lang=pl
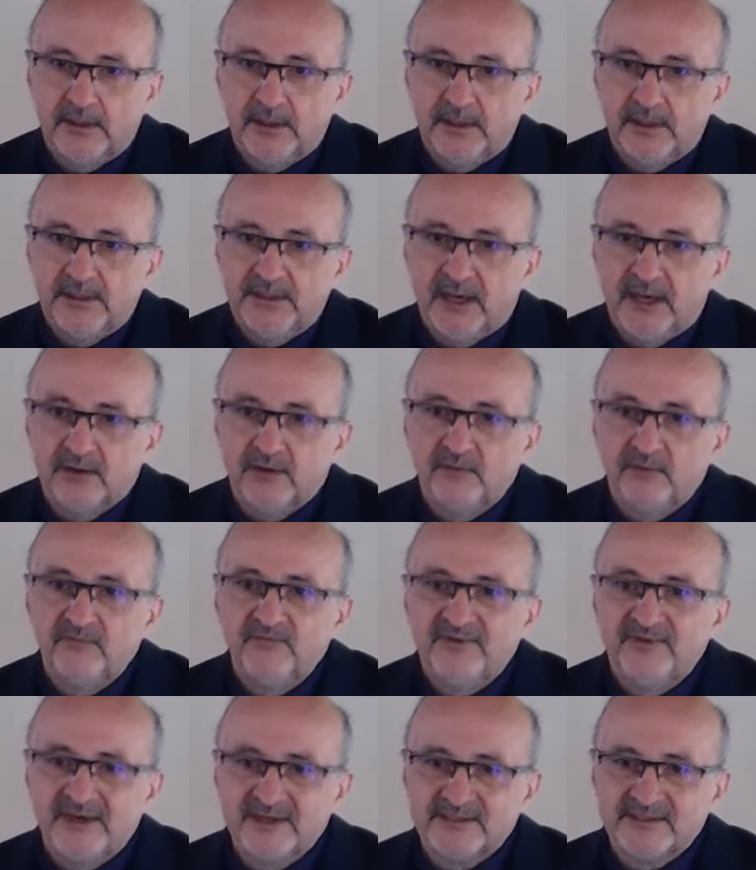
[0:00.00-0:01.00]
jaką
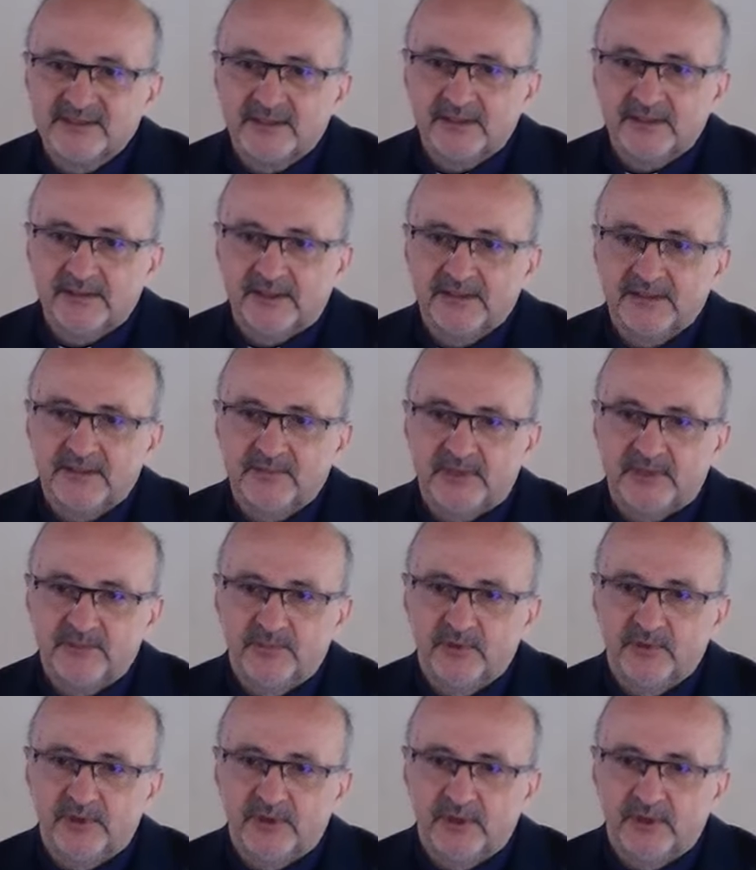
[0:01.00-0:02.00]
wiedzę na temat
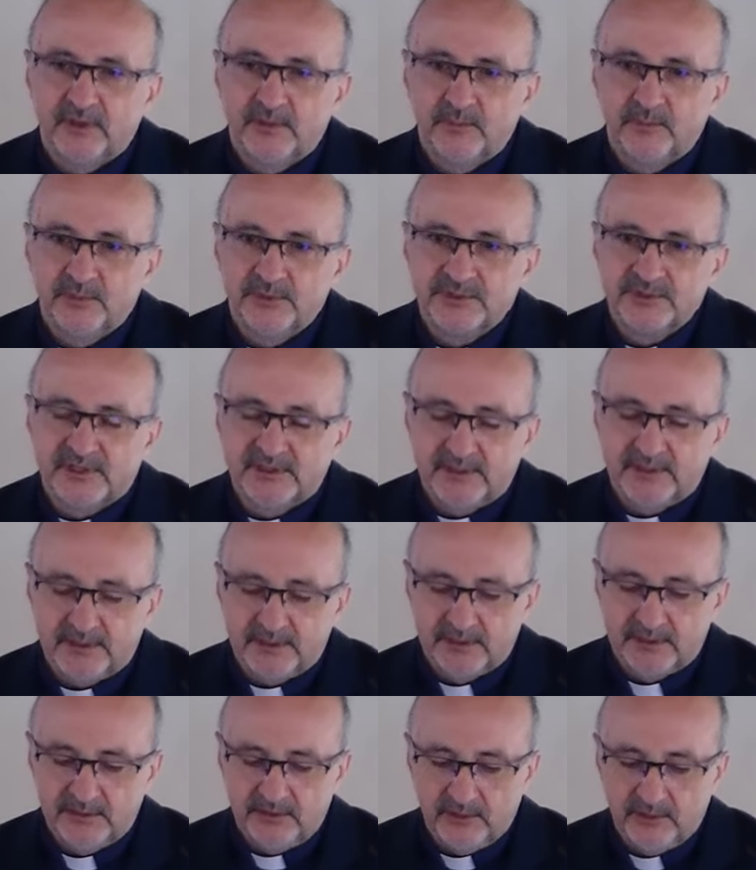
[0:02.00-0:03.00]
Boga posiada
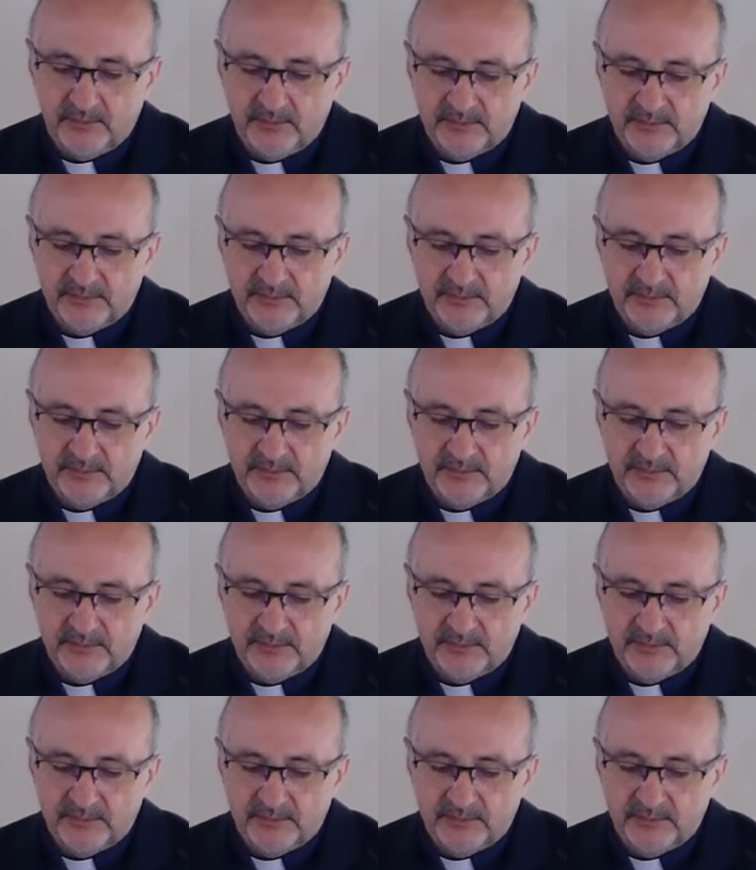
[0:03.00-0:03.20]
Hiob.